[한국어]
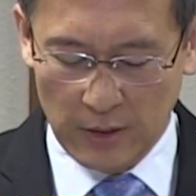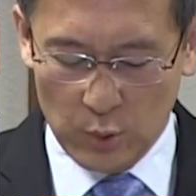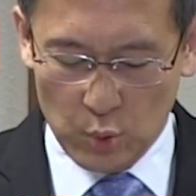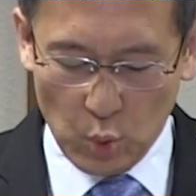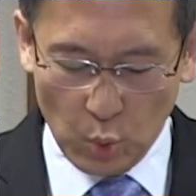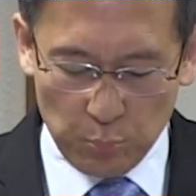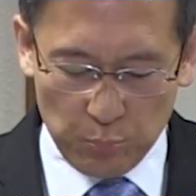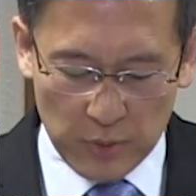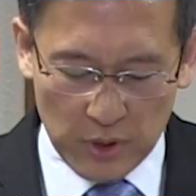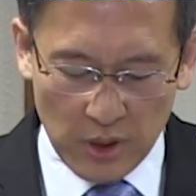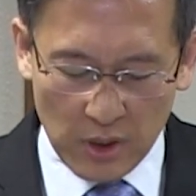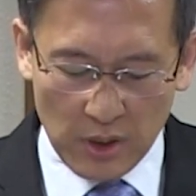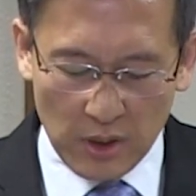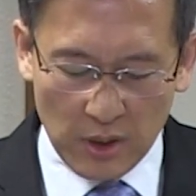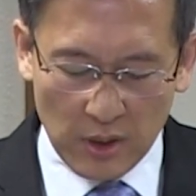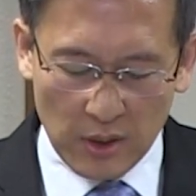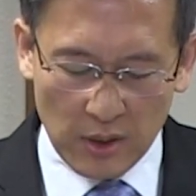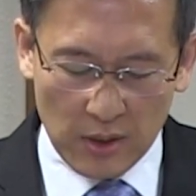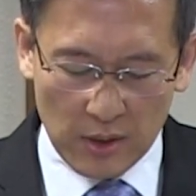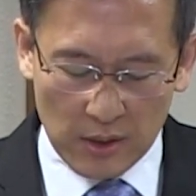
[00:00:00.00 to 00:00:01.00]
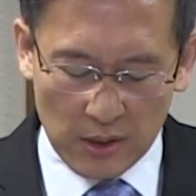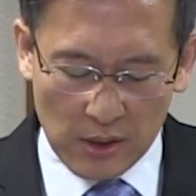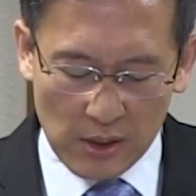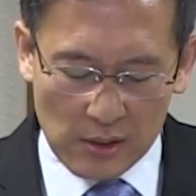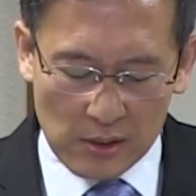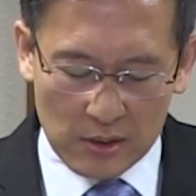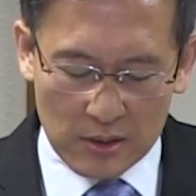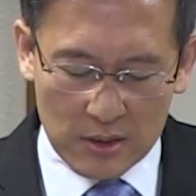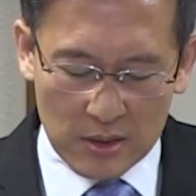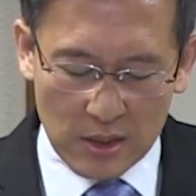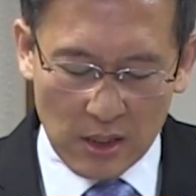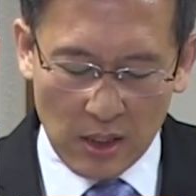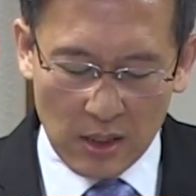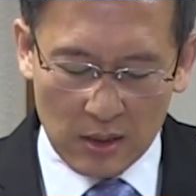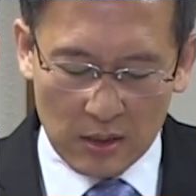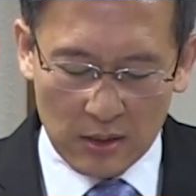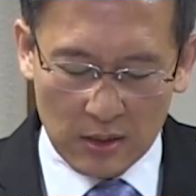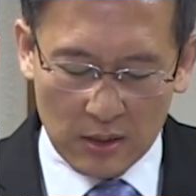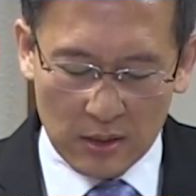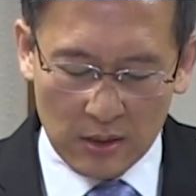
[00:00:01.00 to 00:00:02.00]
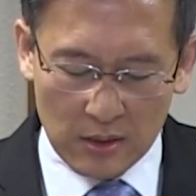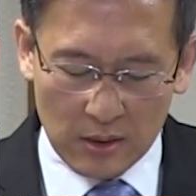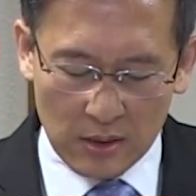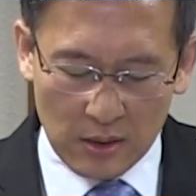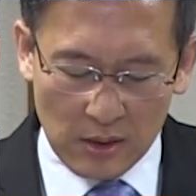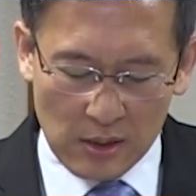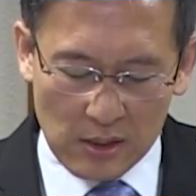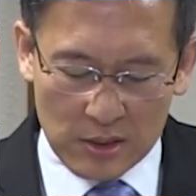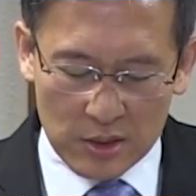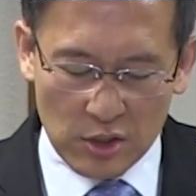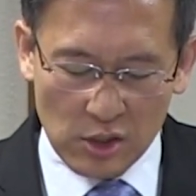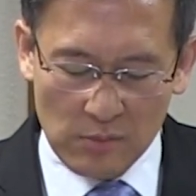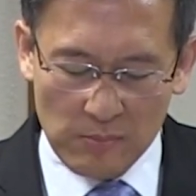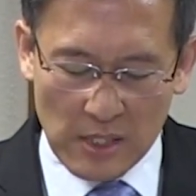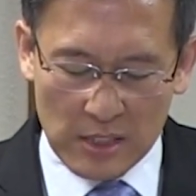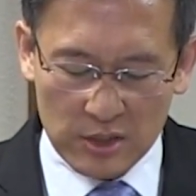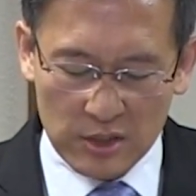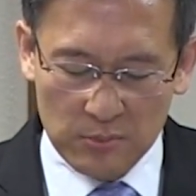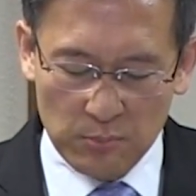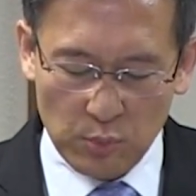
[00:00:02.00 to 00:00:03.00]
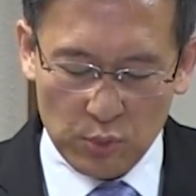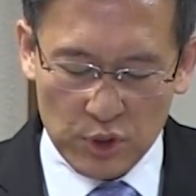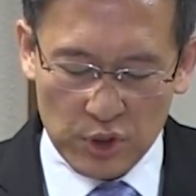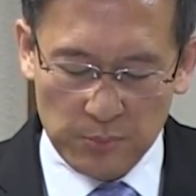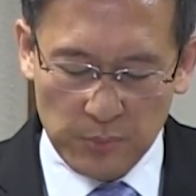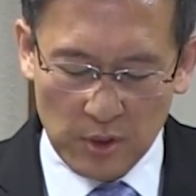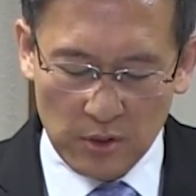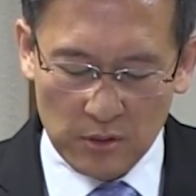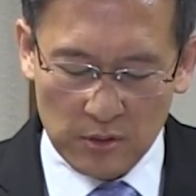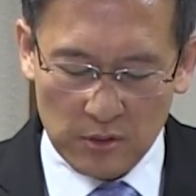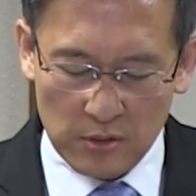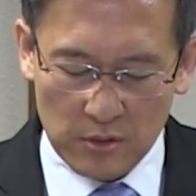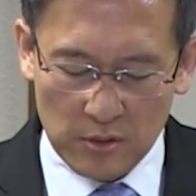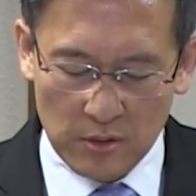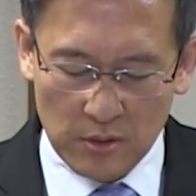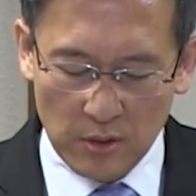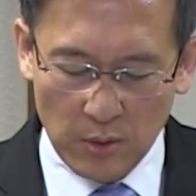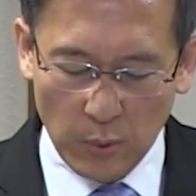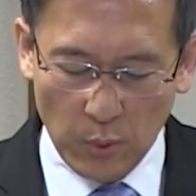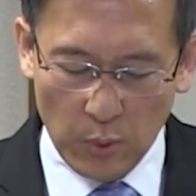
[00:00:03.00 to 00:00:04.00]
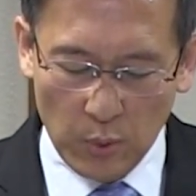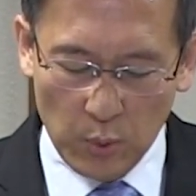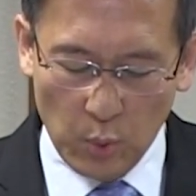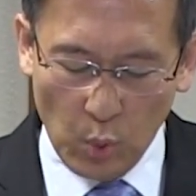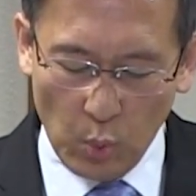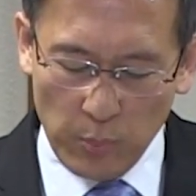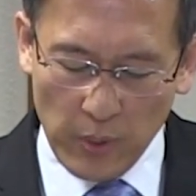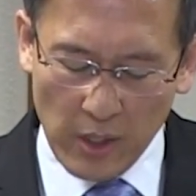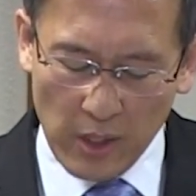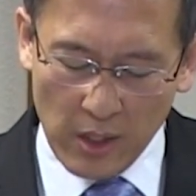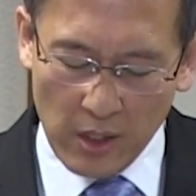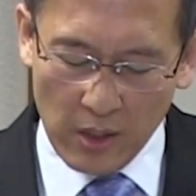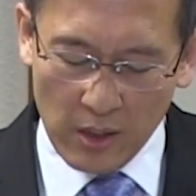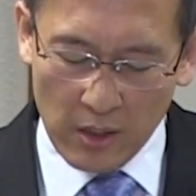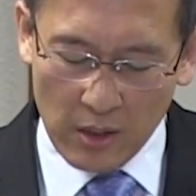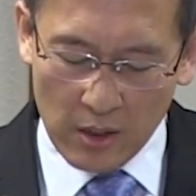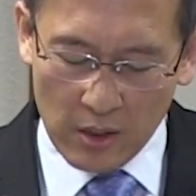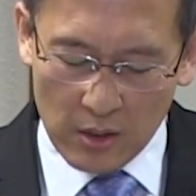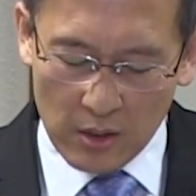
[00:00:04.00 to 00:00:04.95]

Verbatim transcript: 욥기 1장 1절 말씀 보시면 욥의